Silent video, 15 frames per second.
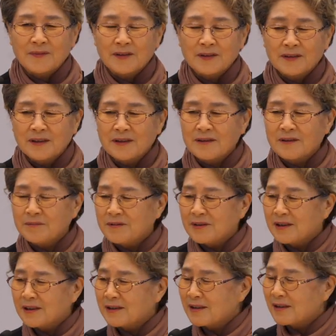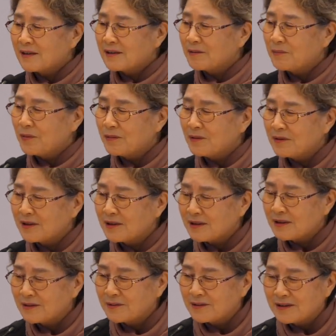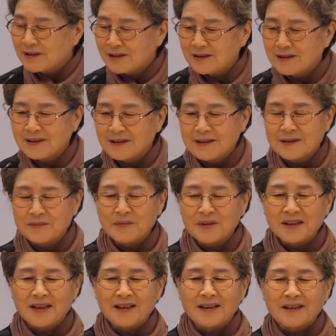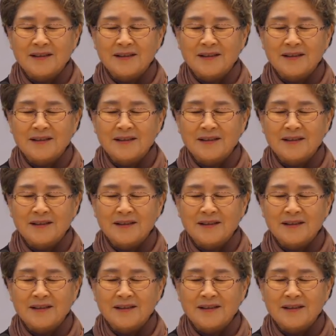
여러분에게 제가 지금 복을 끼치고 있는 것 같습니까?